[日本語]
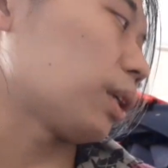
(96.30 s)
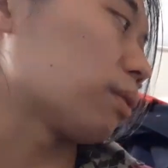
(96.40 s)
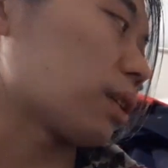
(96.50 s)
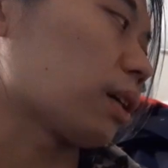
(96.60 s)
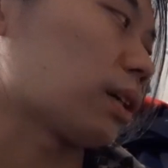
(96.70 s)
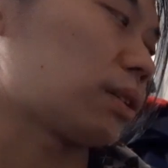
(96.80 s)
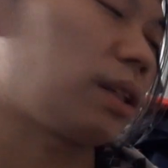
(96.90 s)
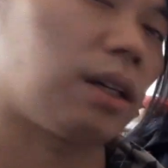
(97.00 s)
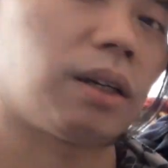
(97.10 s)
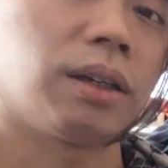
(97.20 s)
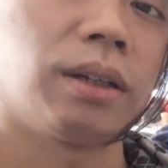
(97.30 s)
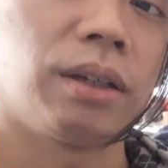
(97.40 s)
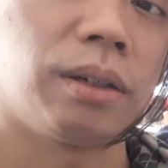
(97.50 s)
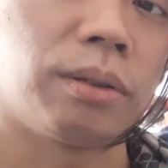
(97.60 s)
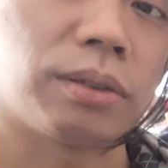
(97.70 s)
年の3月で、
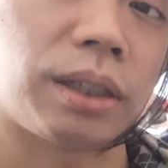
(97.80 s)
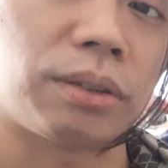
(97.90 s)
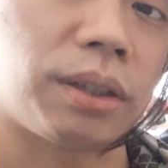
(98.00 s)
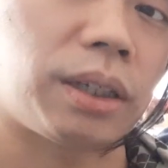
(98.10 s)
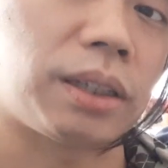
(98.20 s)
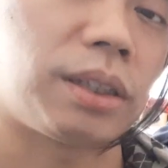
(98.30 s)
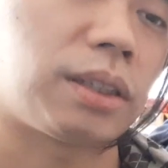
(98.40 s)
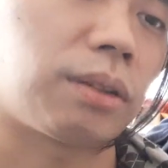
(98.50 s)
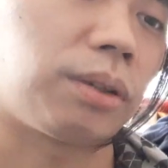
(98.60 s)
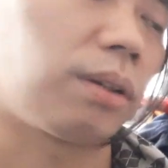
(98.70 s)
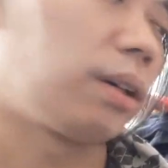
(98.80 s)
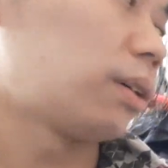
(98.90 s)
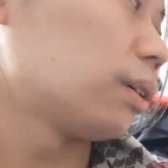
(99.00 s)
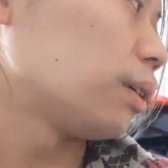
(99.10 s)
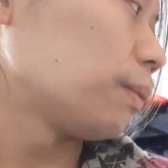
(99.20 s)
最初ね、結成した時は。
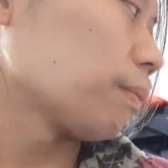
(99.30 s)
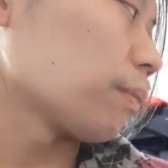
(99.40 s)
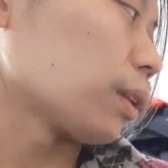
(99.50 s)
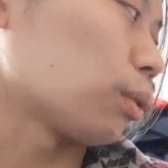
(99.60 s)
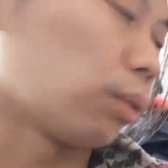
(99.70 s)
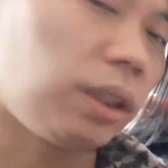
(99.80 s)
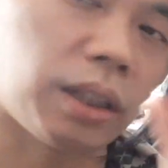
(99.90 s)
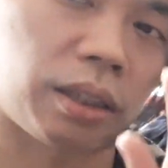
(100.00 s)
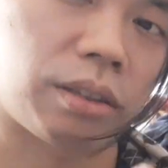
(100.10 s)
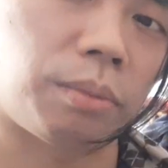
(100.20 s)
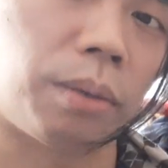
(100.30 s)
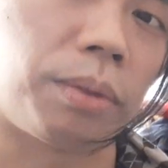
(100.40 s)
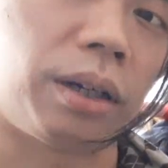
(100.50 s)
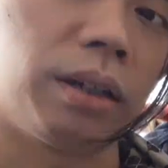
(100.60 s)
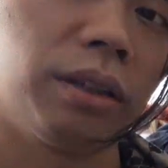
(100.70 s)
5人だったです、
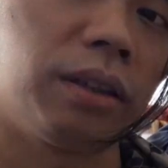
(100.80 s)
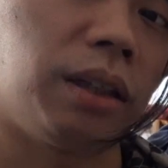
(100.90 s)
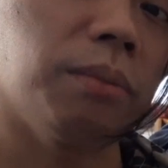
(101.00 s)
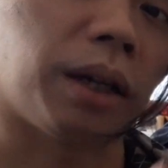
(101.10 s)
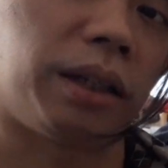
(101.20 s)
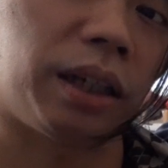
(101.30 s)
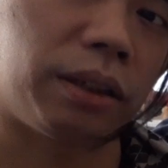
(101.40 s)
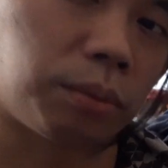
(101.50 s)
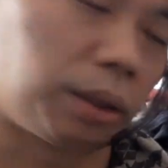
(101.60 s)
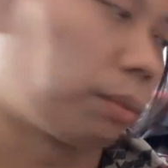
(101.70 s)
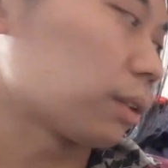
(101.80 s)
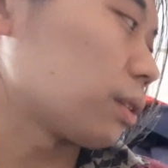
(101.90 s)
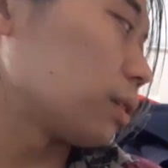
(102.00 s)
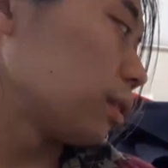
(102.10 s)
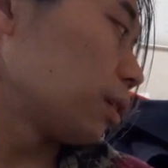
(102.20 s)
メンバー。今いない人もいま
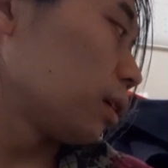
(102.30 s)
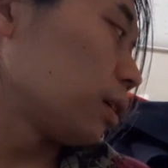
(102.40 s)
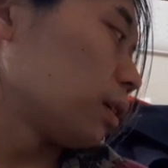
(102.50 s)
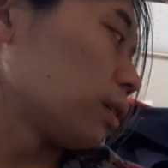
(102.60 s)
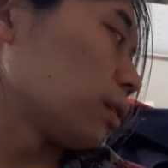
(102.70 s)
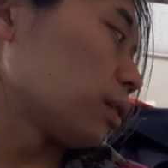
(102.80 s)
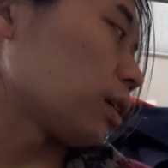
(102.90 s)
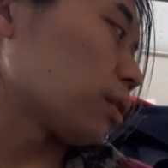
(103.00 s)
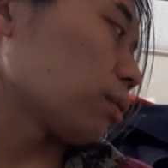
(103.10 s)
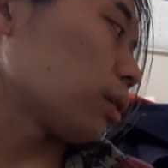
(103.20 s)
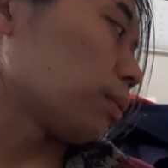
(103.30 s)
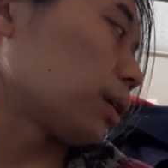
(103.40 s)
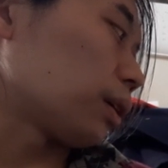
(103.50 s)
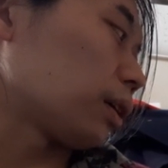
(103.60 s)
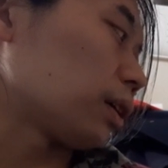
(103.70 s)
す。例え
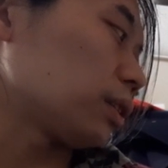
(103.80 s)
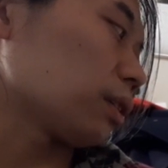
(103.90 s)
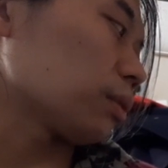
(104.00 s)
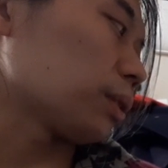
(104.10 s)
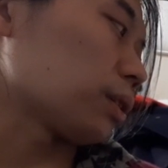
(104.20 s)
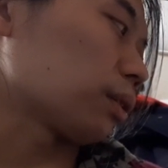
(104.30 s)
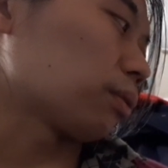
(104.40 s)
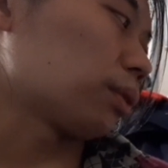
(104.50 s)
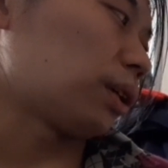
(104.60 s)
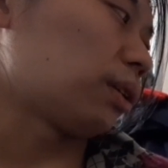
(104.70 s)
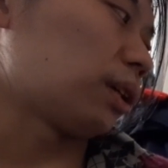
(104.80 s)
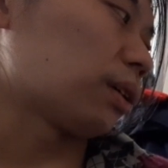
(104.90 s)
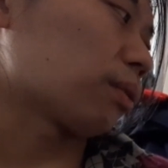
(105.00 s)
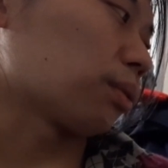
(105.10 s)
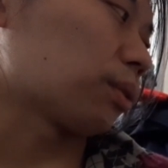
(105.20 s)
ば、橋集めさんとリンリン
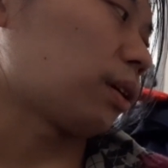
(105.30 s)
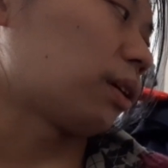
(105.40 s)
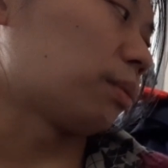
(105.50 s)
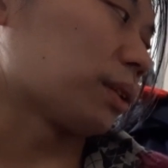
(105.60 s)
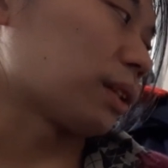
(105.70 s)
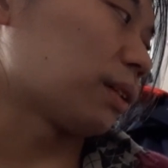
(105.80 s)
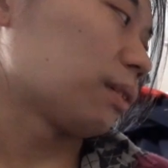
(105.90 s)
がこの時はいません。